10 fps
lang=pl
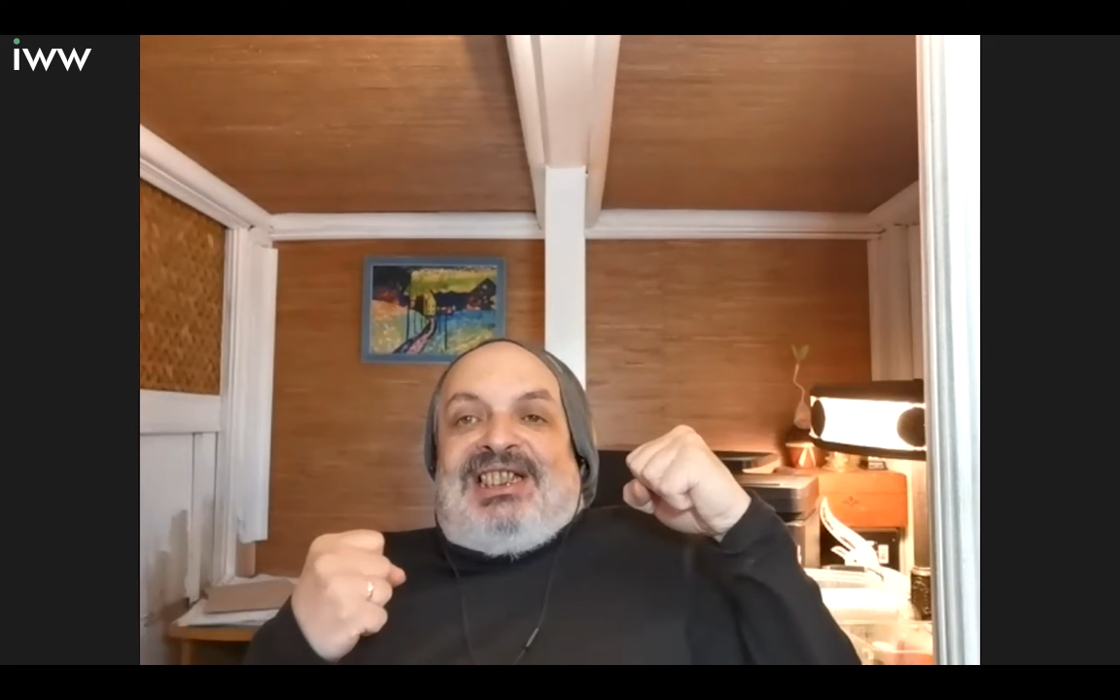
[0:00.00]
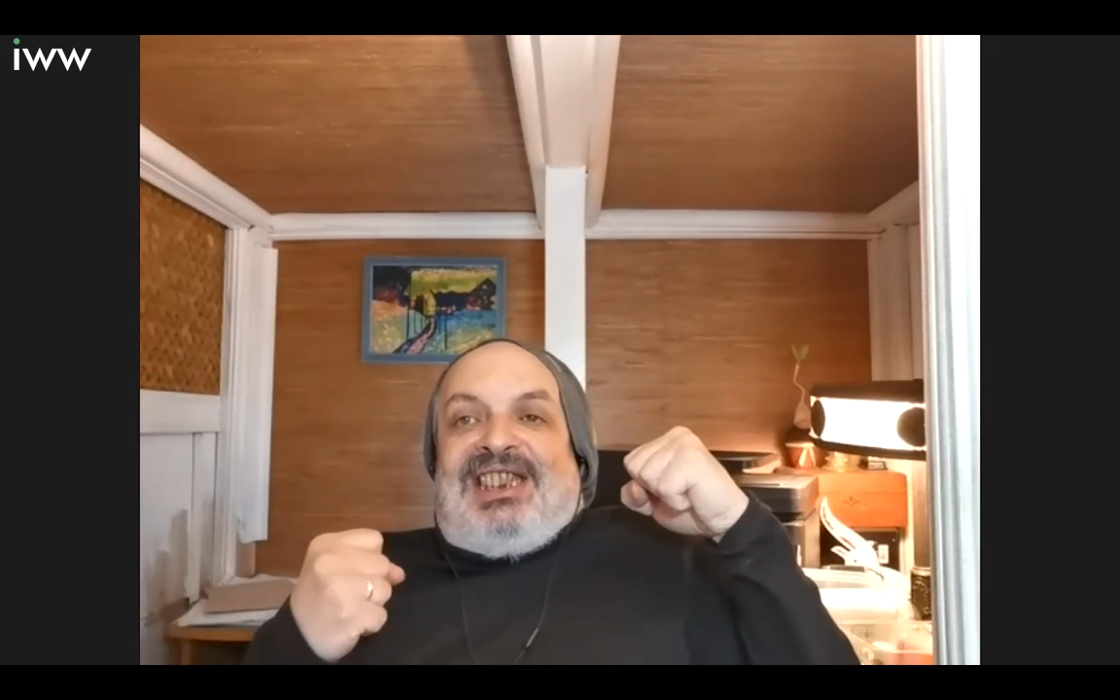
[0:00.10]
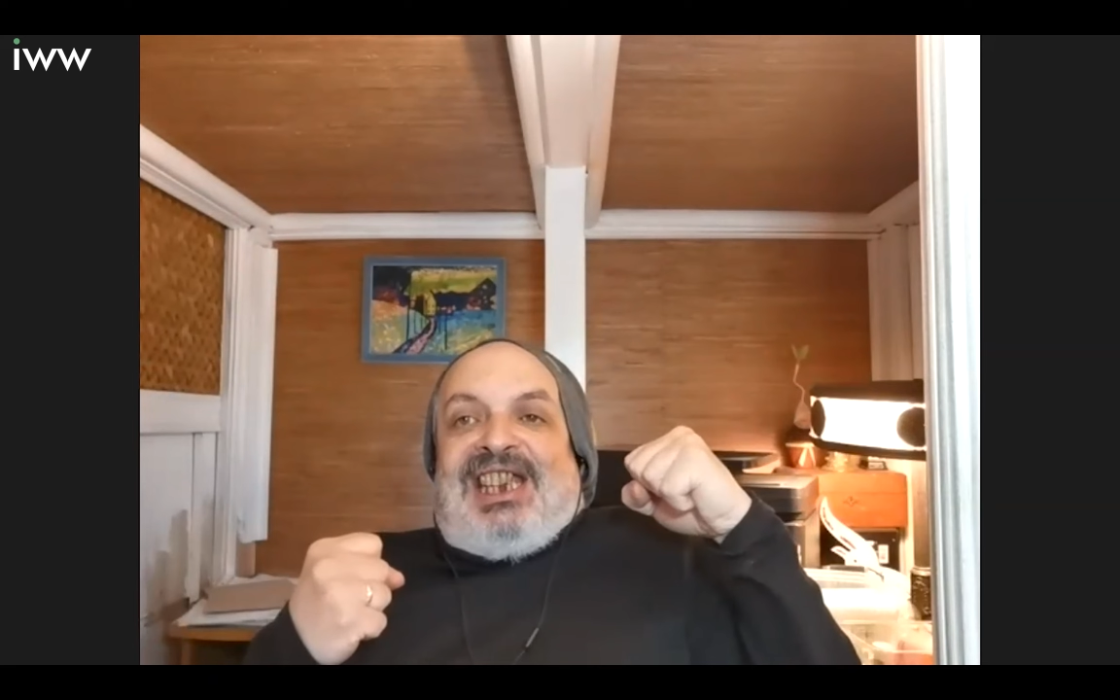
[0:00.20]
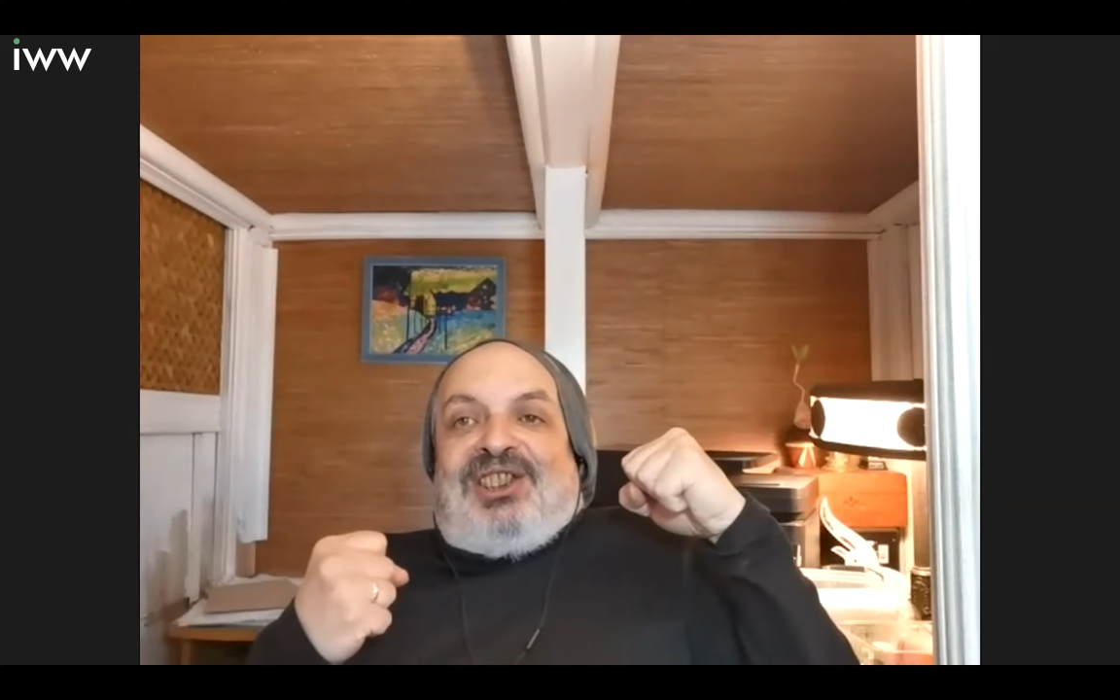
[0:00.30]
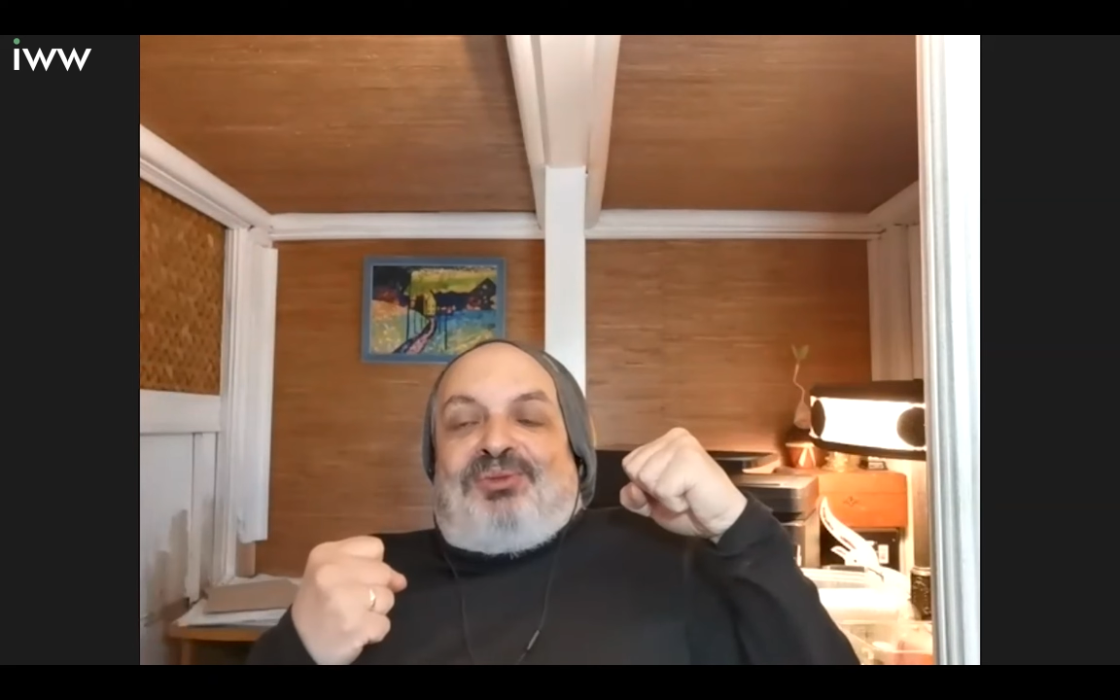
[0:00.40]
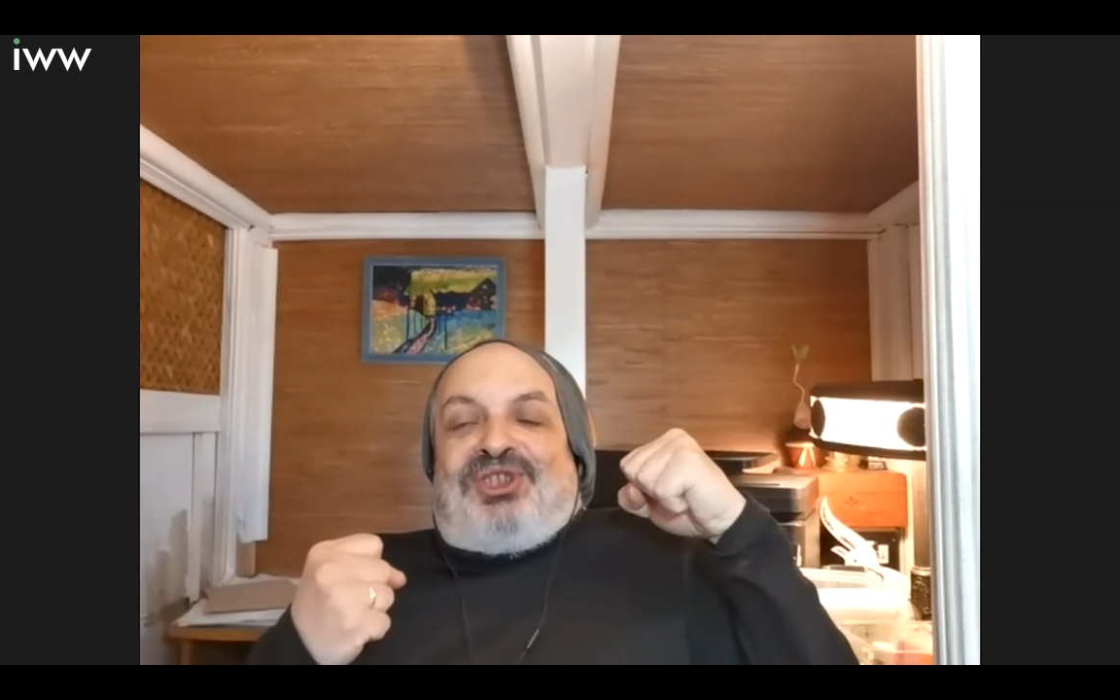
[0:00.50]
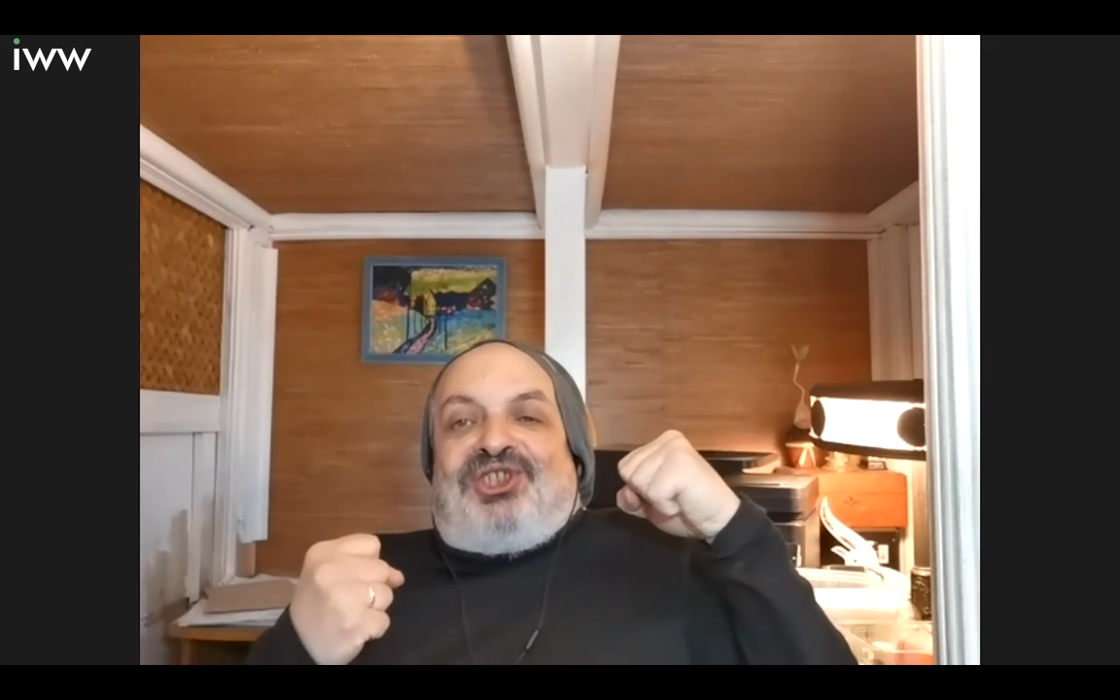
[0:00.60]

jakimś